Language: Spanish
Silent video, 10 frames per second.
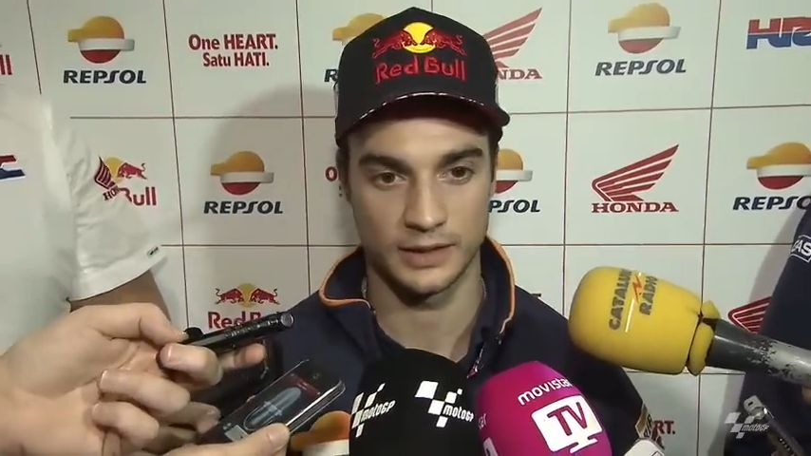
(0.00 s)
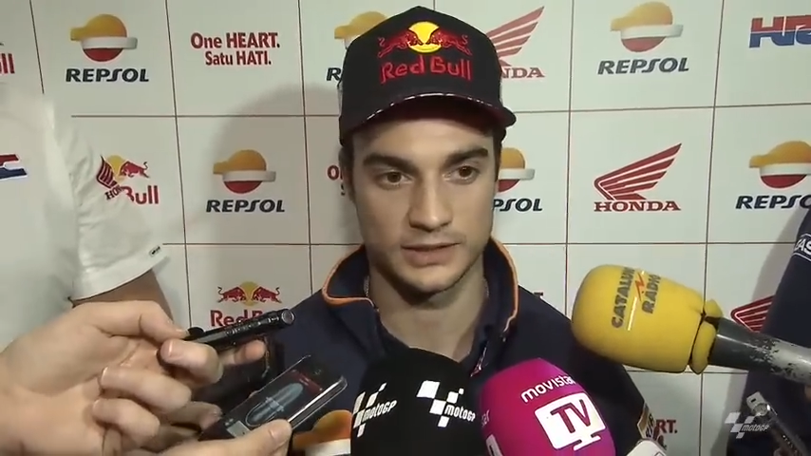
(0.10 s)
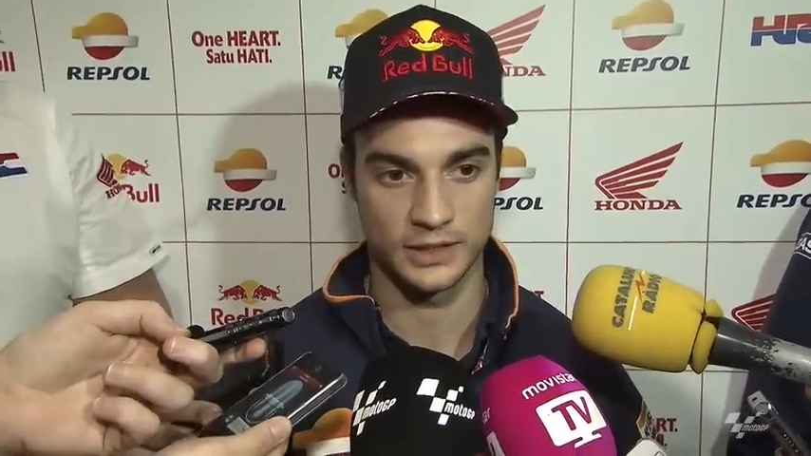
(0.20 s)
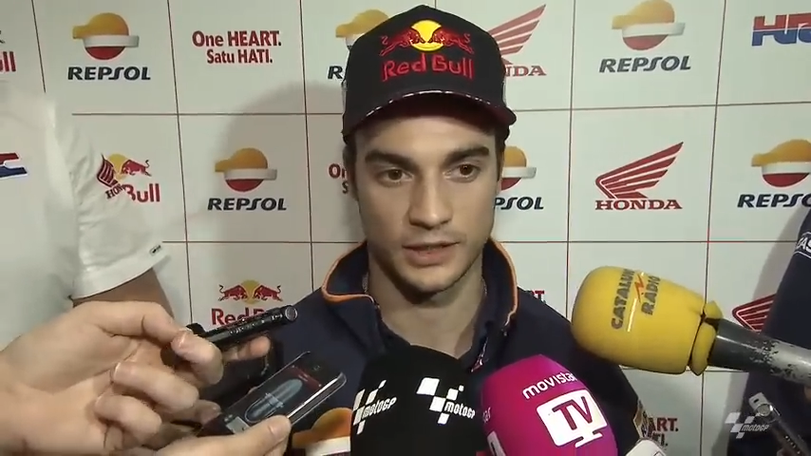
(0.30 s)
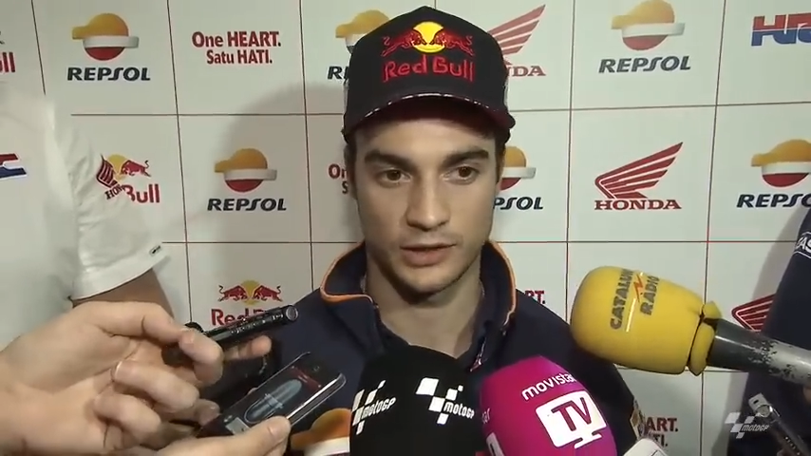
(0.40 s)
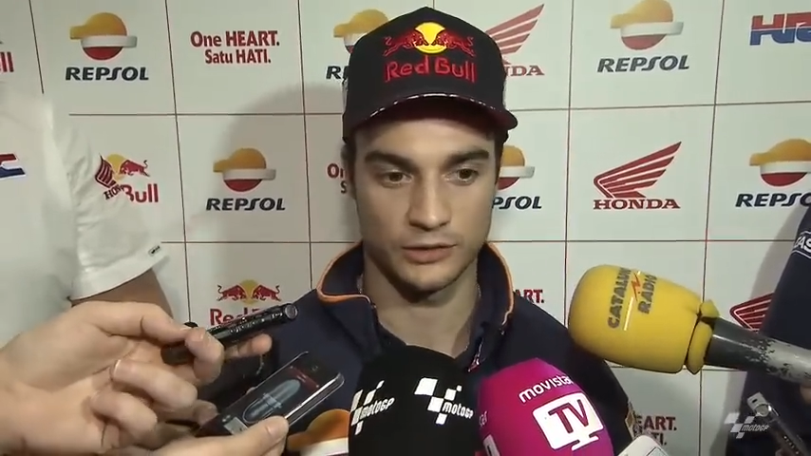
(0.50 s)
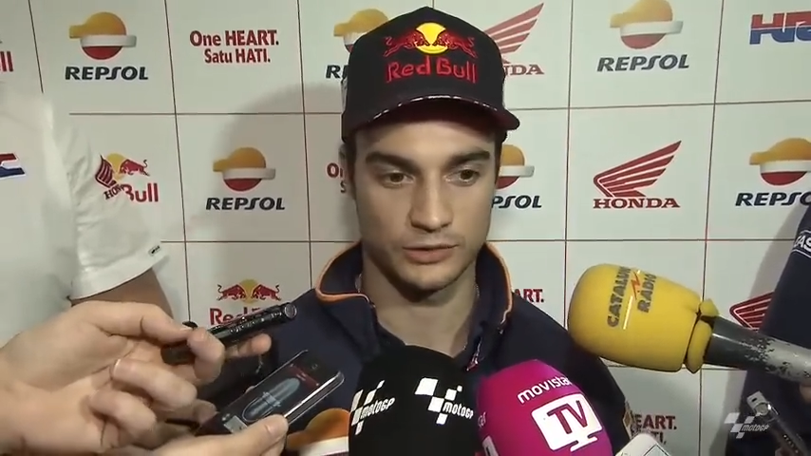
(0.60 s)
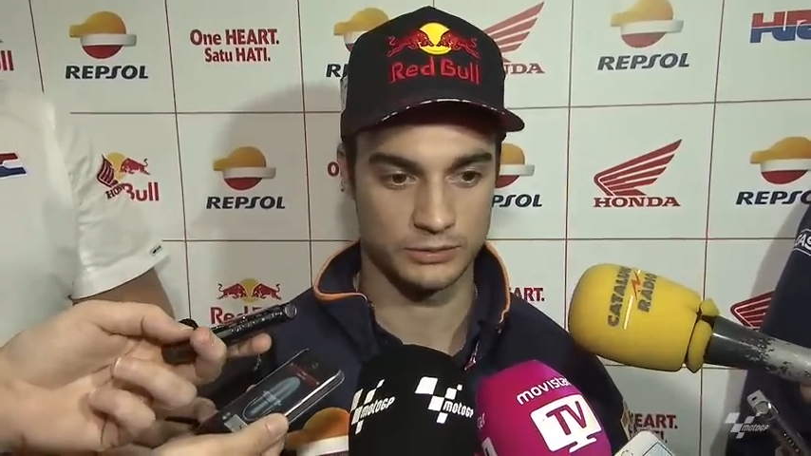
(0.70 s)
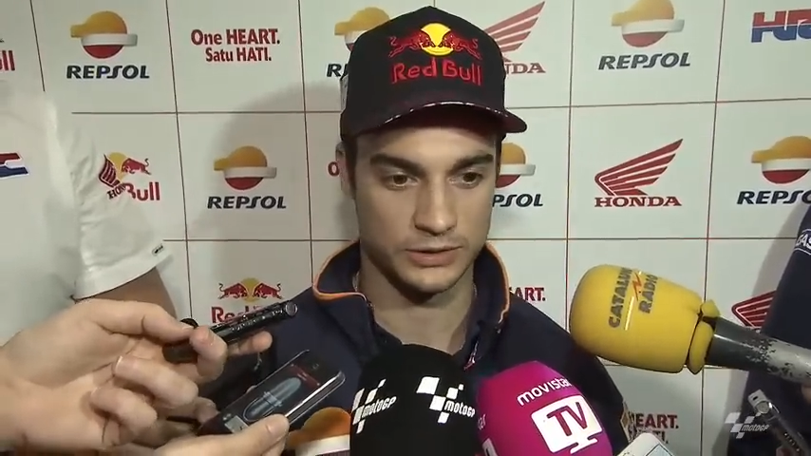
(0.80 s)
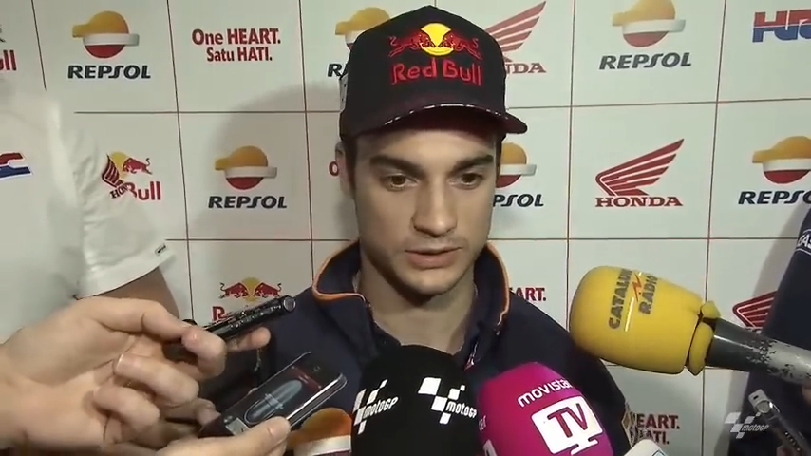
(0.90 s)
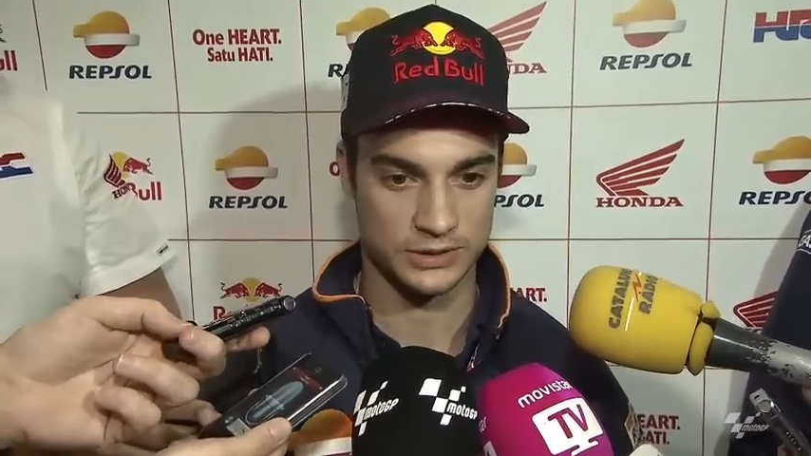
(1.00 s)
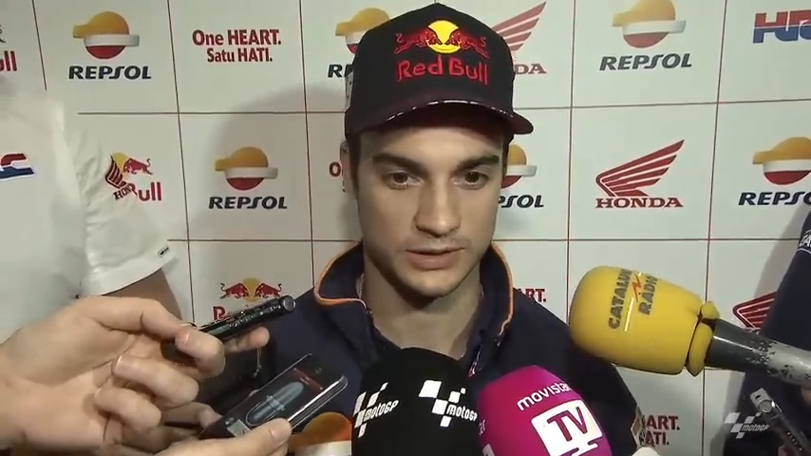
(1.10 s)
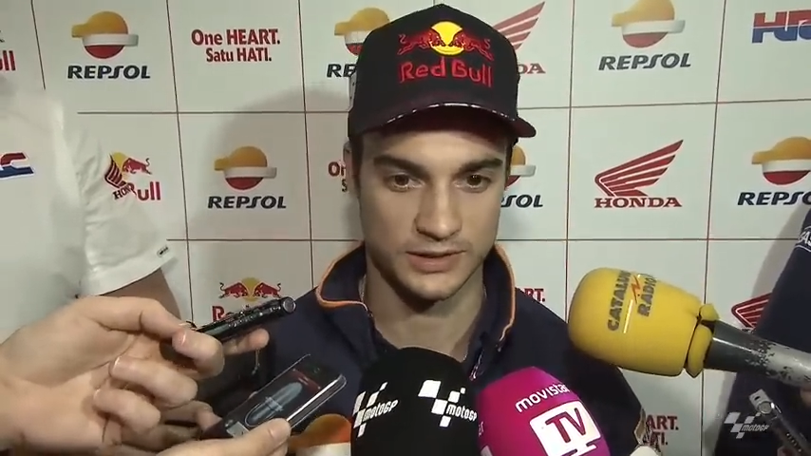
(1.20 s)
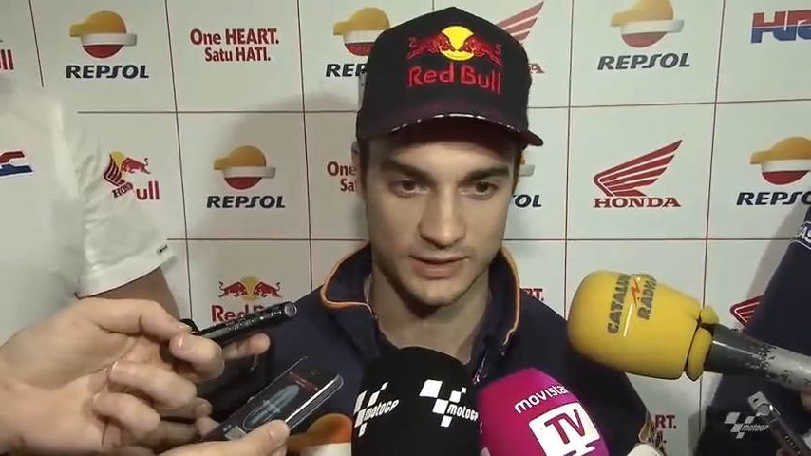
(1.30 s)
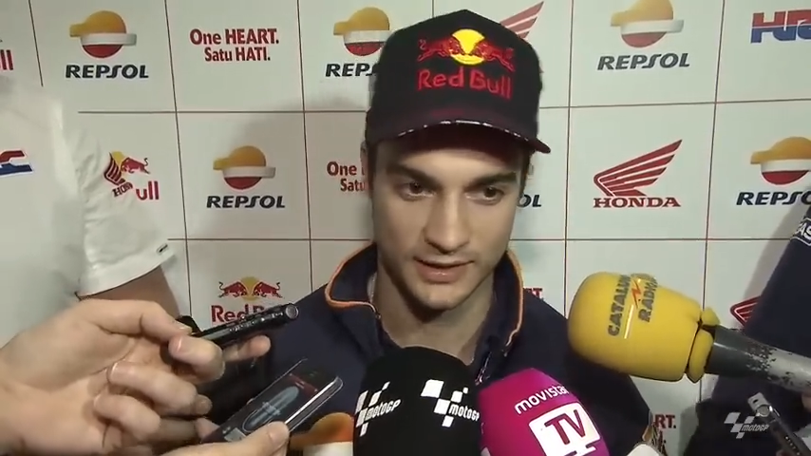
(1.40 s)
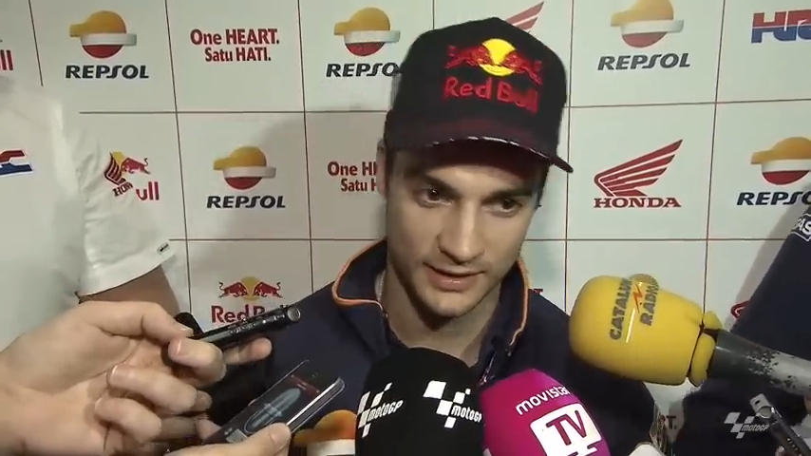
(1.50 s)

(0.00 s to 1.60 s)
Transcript: silencio pues, eh,